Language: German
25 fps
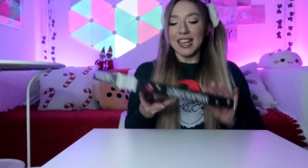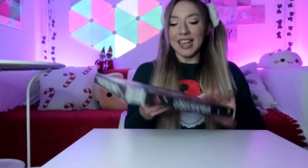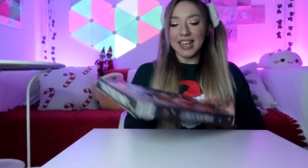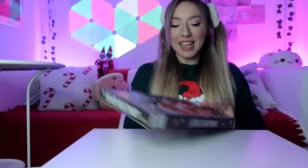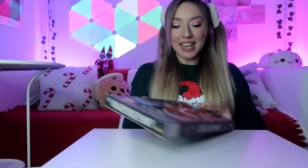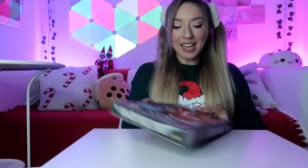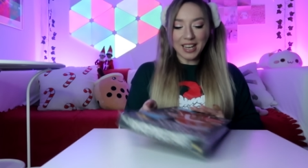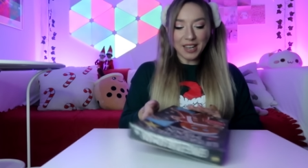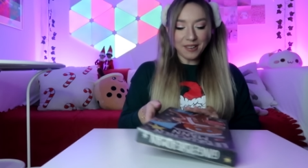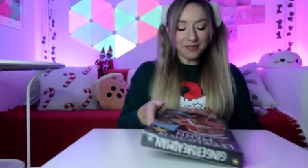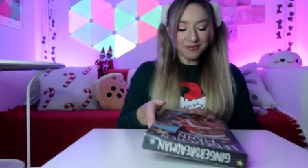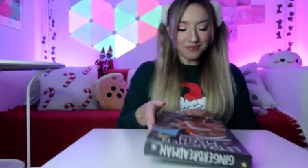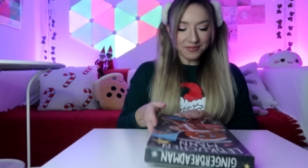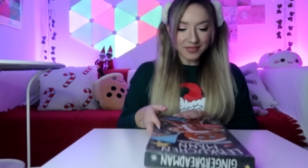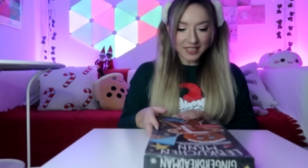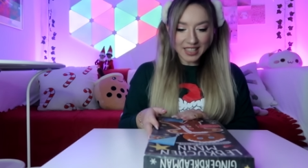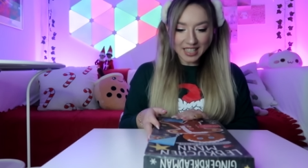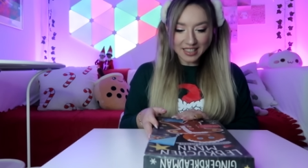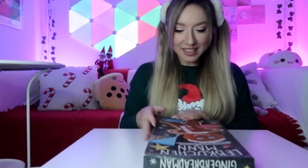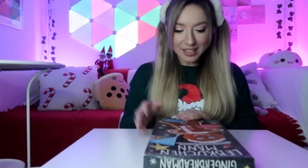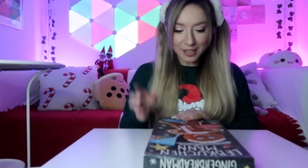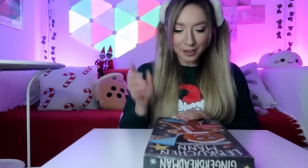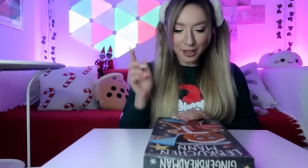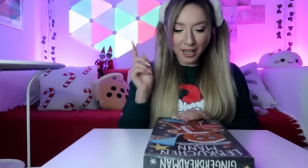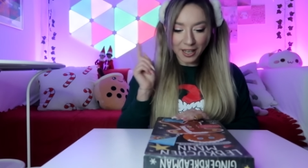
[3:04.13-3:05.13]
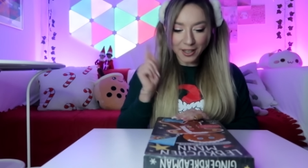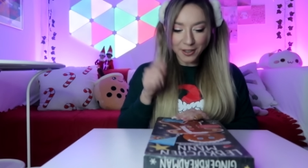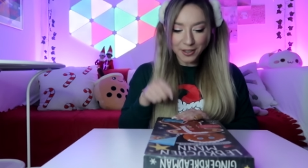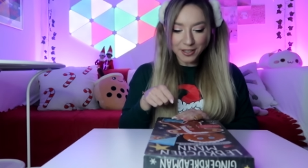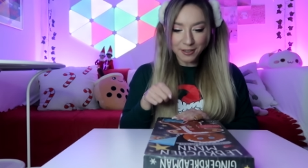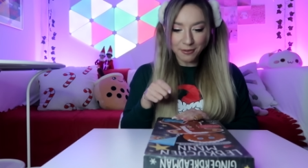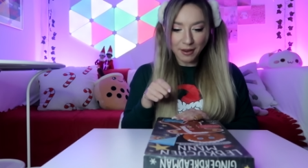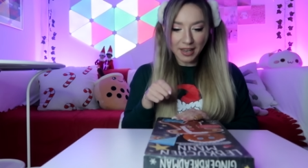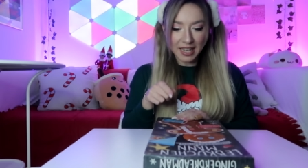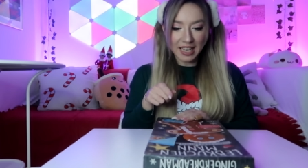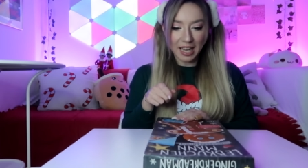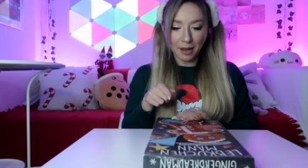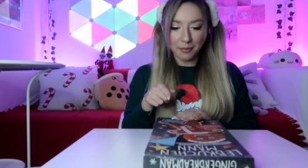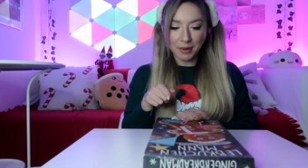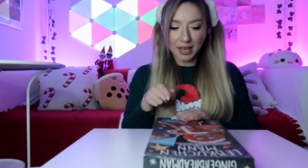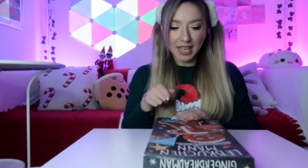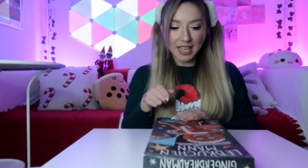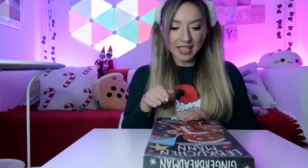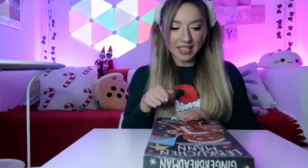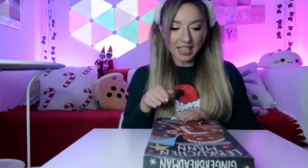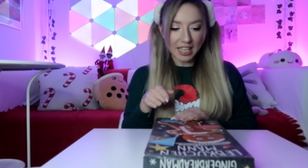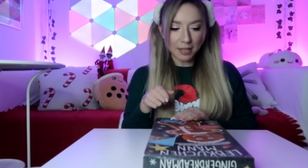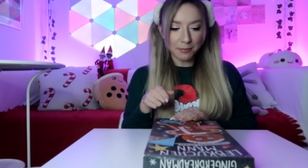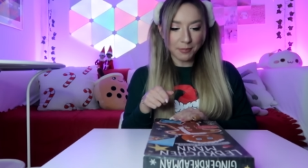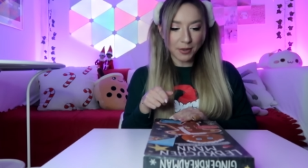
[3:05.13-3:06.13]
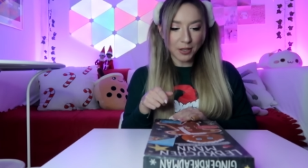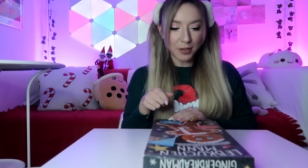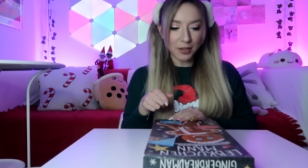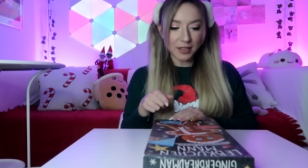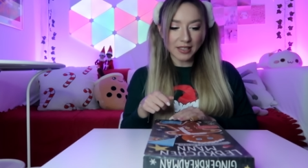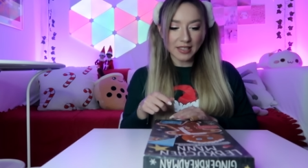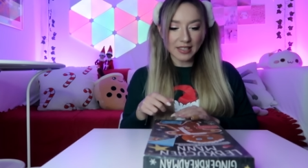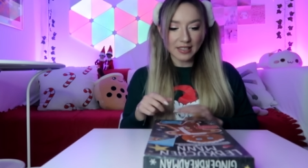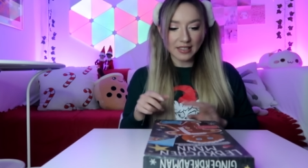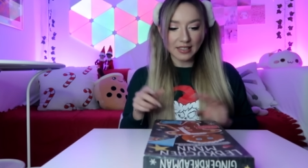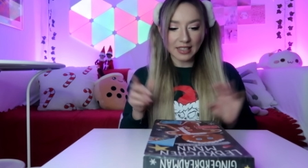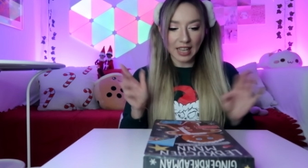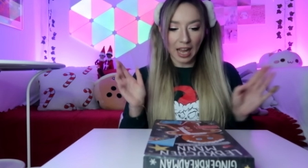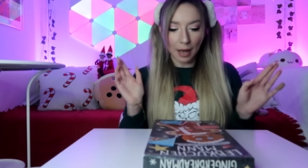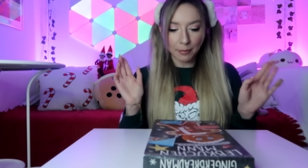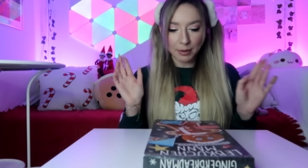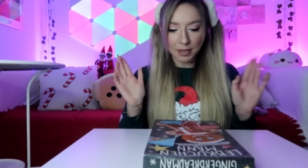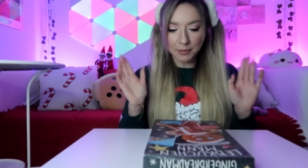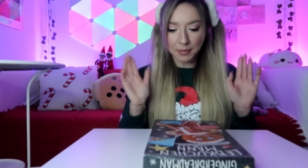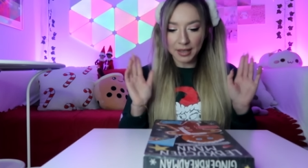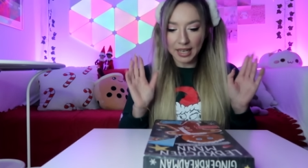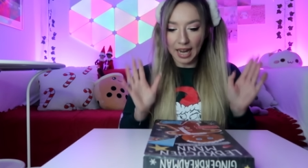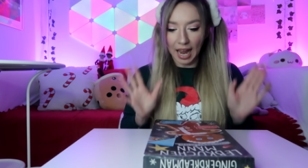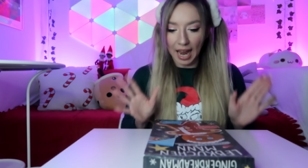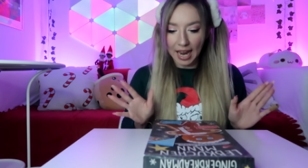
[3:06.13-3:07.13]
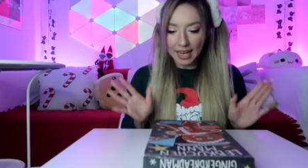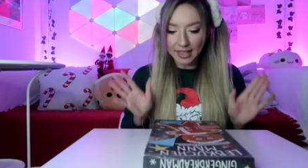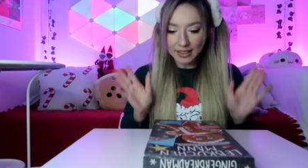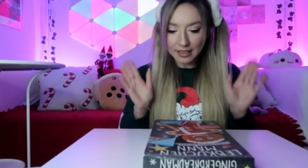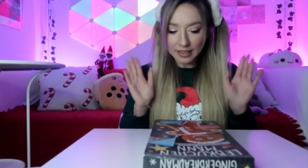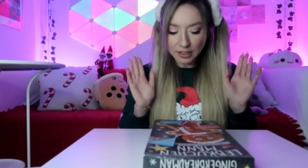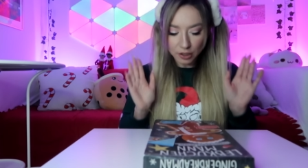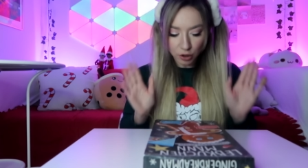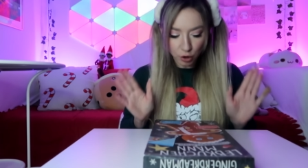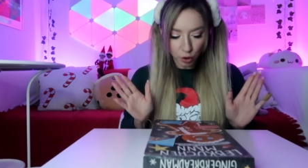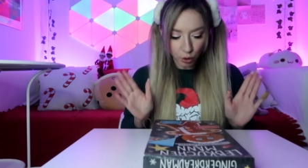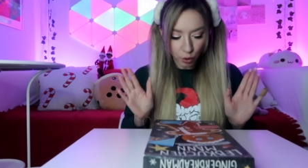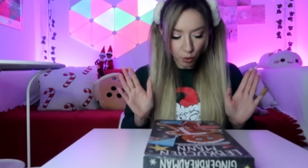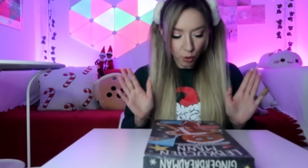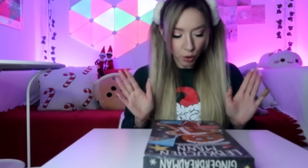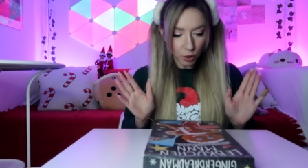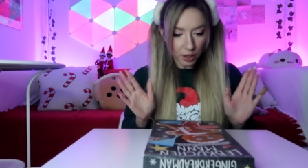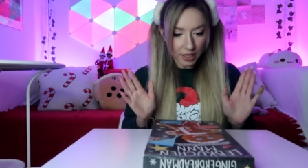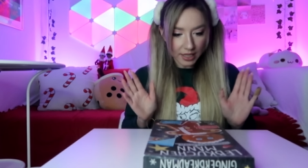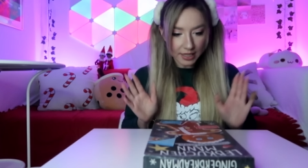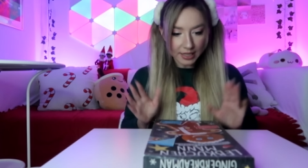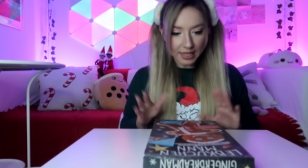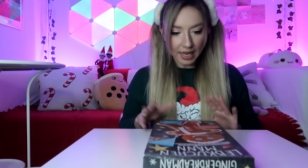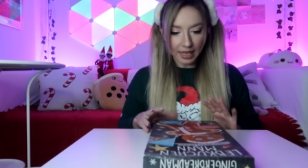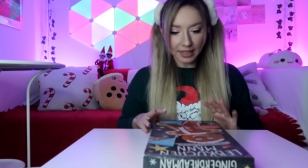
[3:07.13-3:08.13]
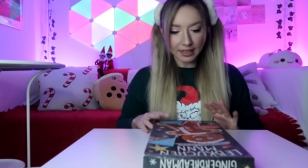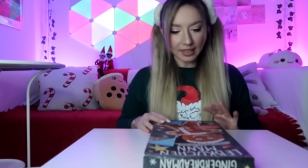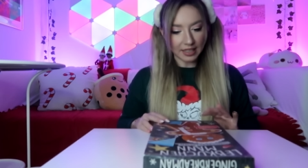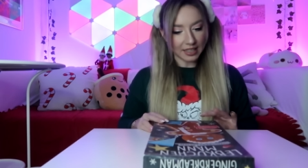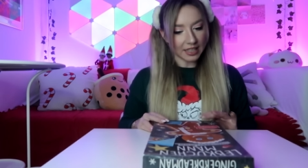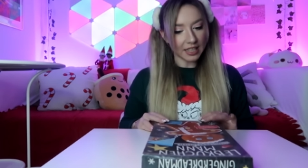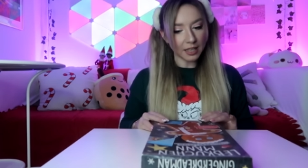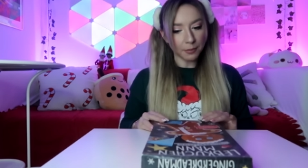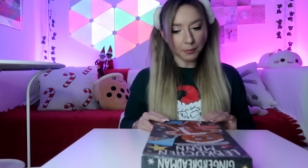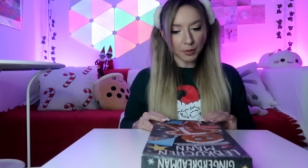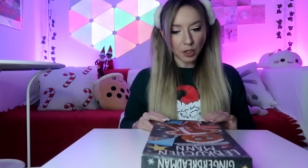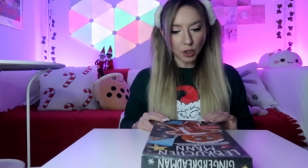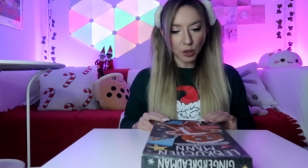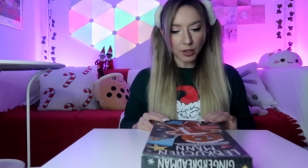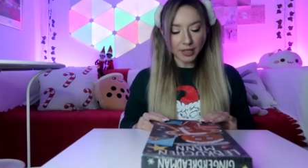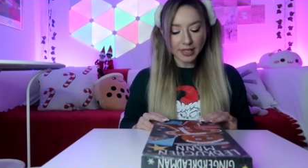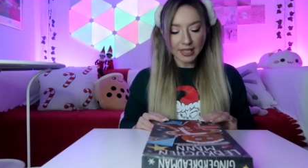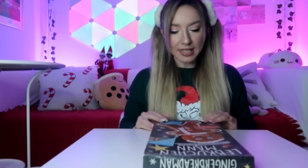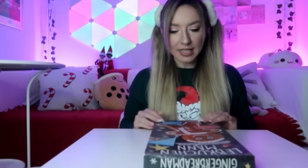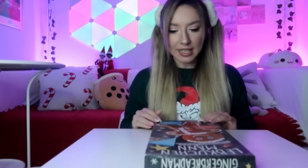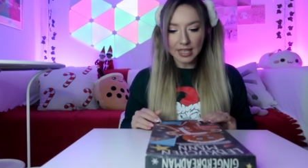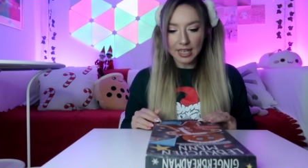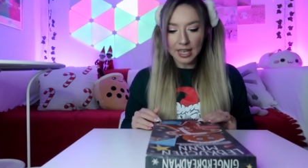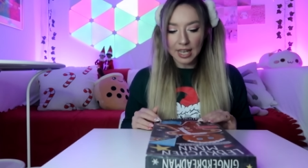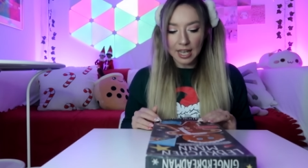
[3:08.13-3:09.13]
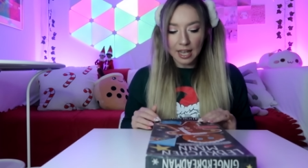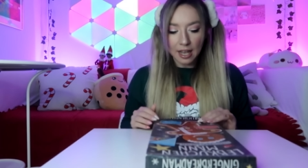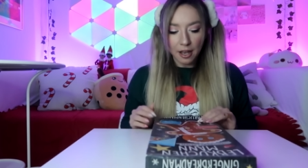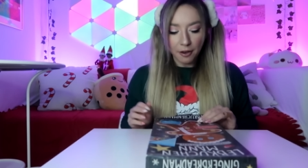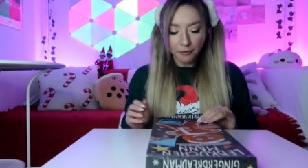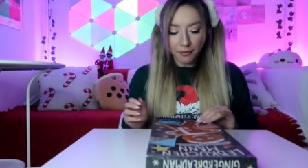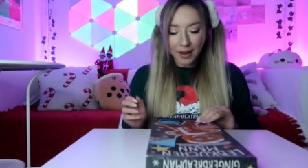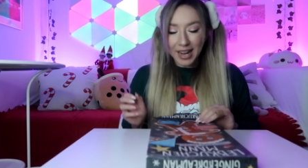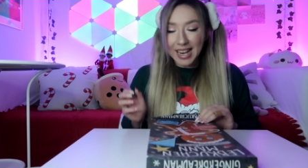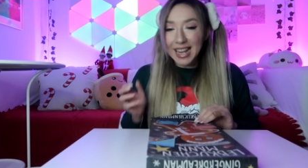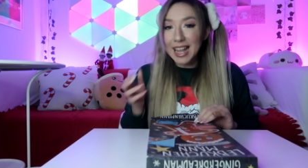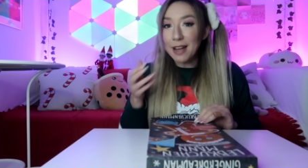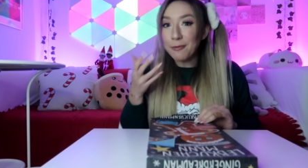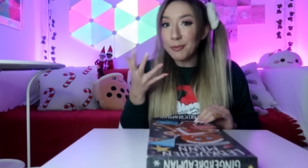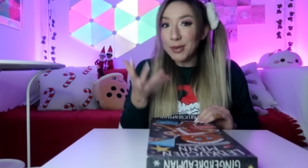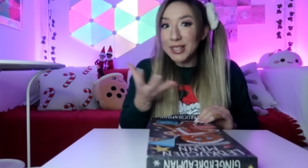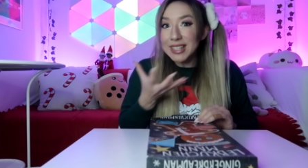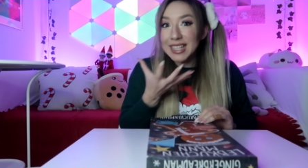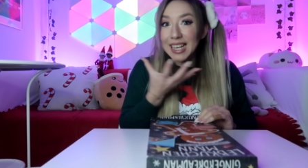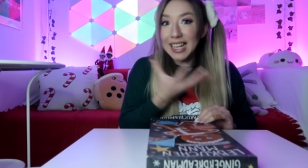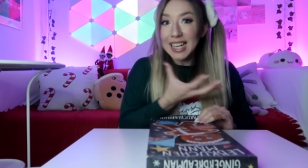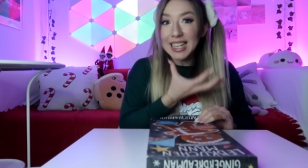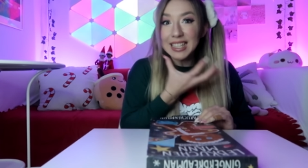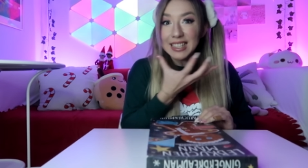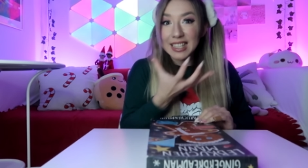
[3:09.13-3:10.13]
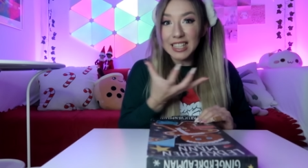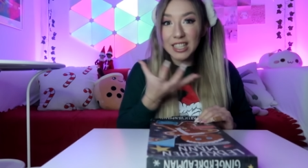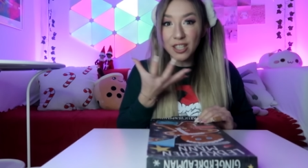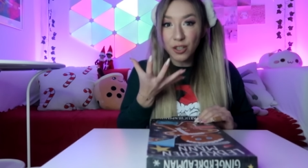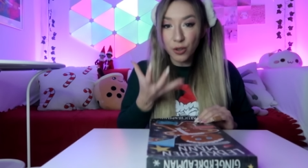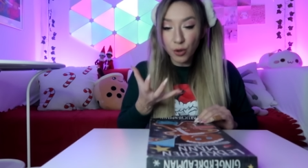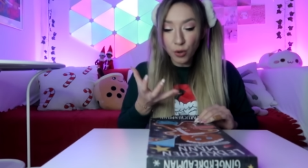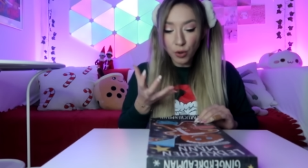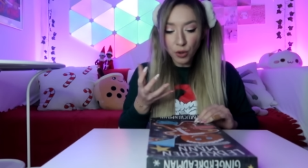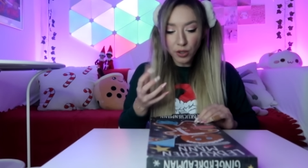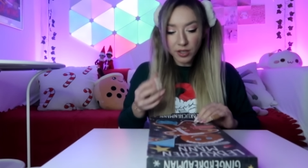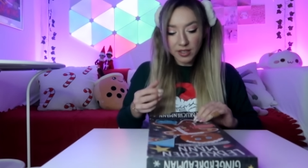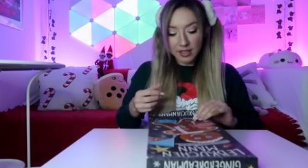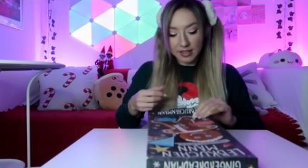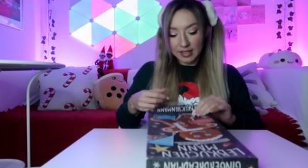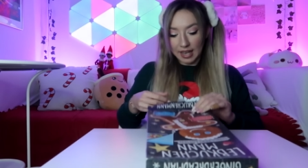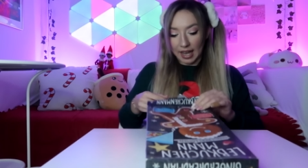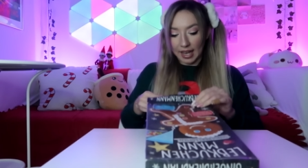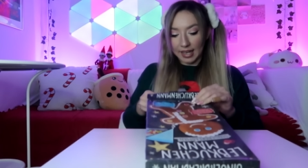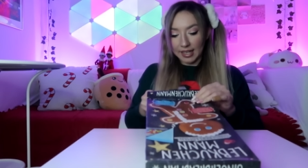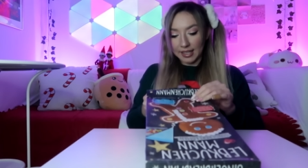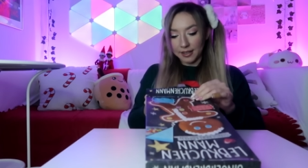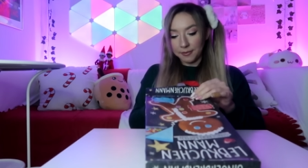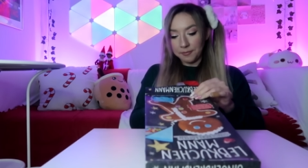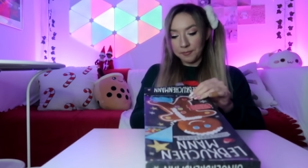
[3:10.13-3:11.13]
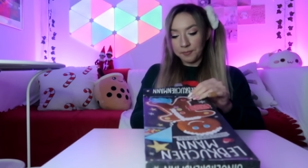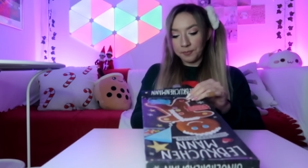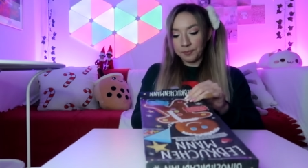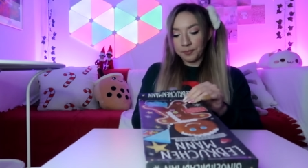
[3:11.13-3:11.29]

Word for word: Ähm, den Zuckerguss werde ich aber hier nicht benutzen. Da habe ich meinen eigenen grünen dann, den ich benutze. Weil er muss ja richtig grün sein.